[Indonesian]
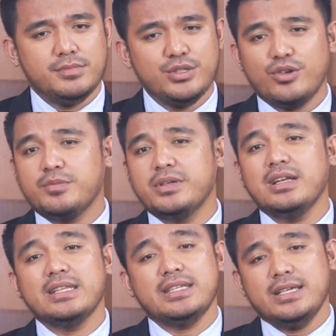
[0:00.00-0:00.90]
Menurut
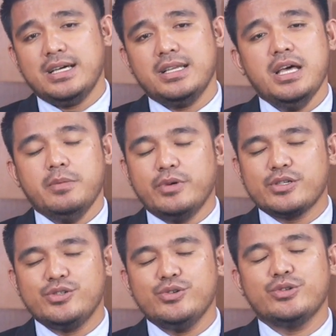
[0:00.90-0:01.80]
penelitian,
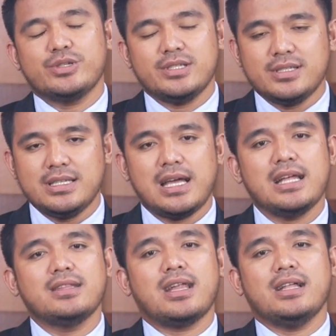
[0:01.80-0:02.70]
bersyukur
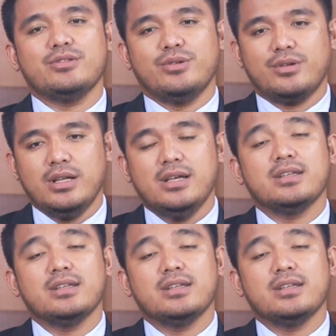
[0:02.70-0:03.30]
secara teratur